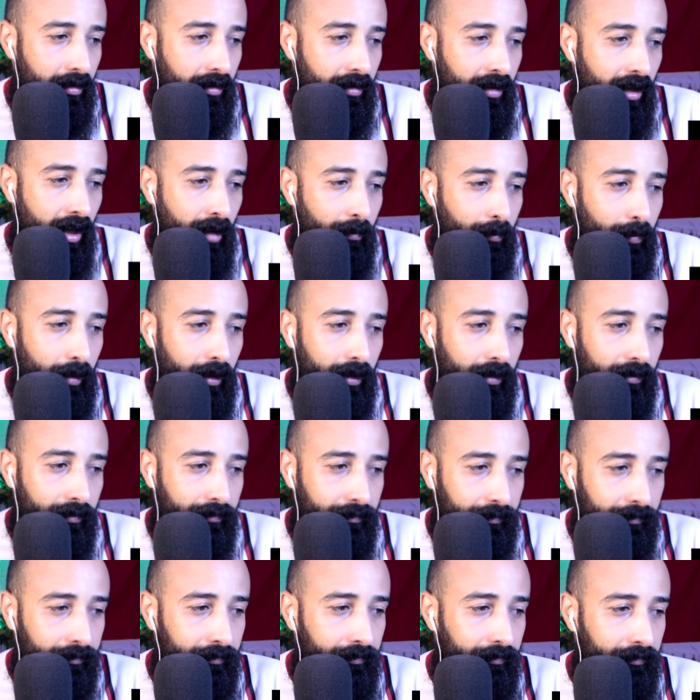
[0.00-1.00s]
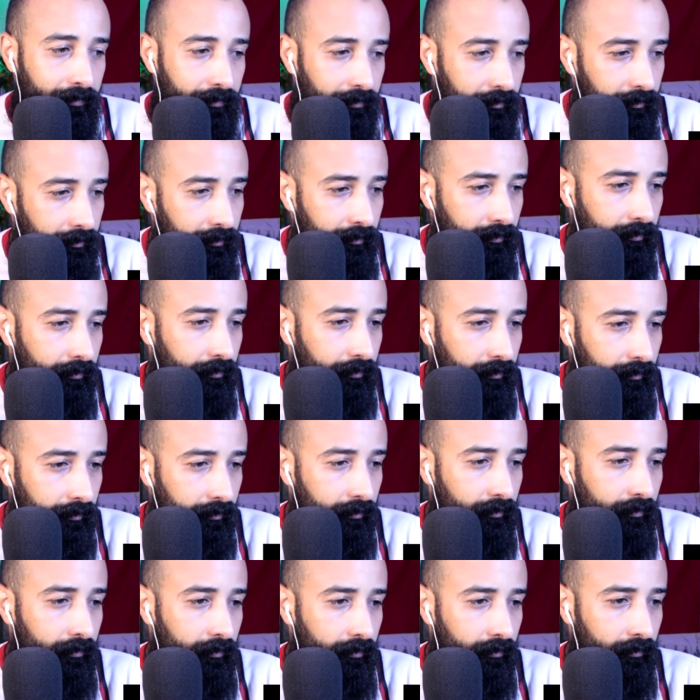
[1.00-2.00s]
سامبل
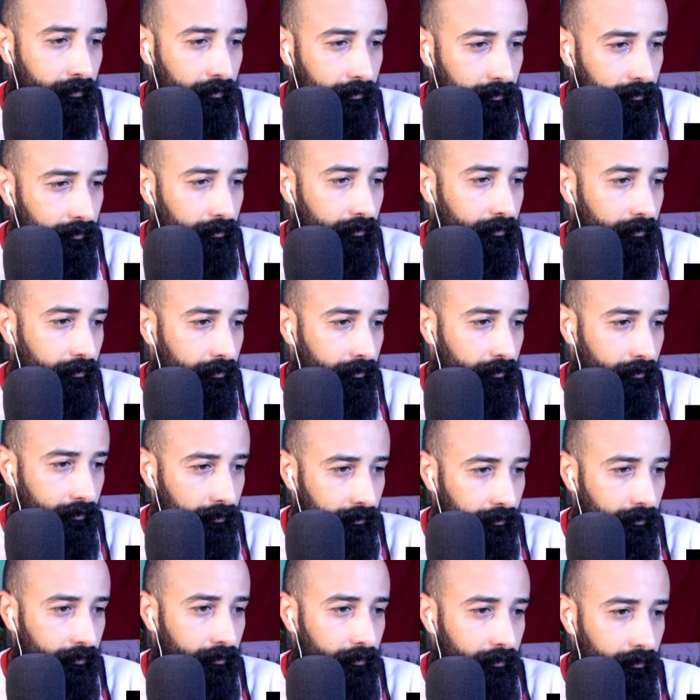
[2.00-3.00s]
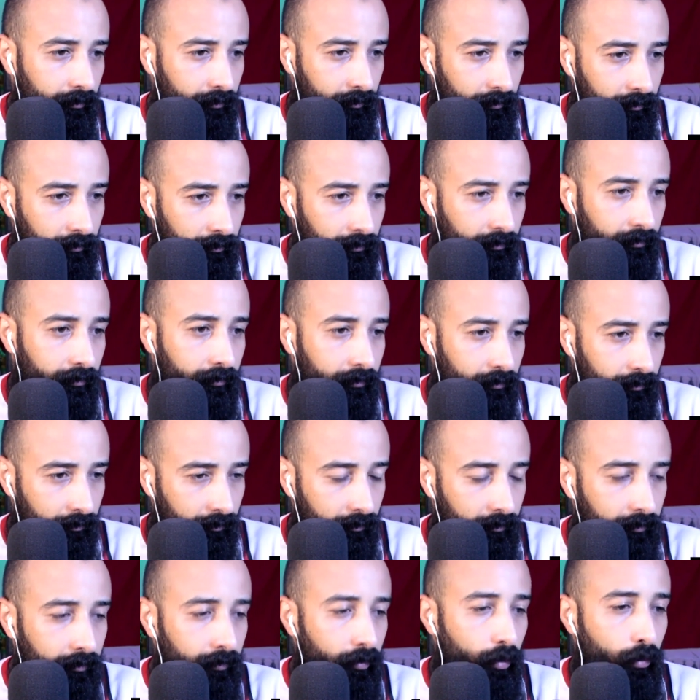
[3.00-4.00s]
ما غادني ولا طارح
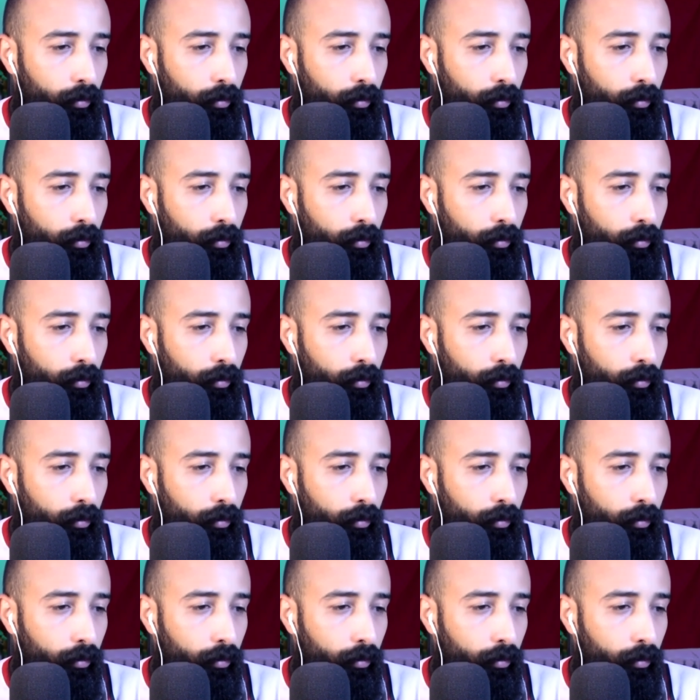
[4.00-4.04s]
بيبي